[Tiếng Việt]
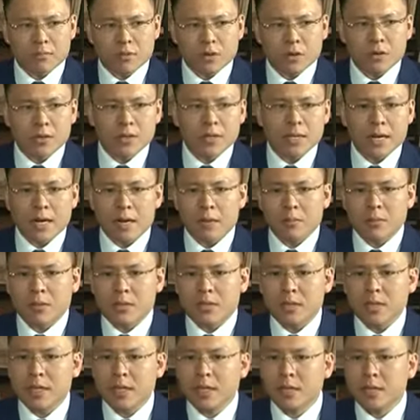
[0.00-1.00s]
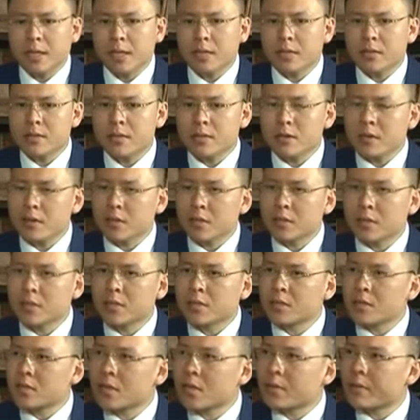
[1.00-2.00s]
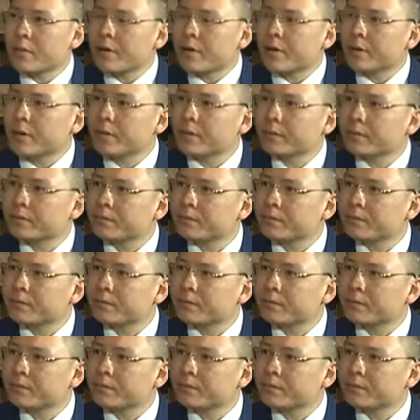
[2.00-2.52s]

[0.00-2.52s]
Con đường nào mà dẫn anh đến đất nước Singapore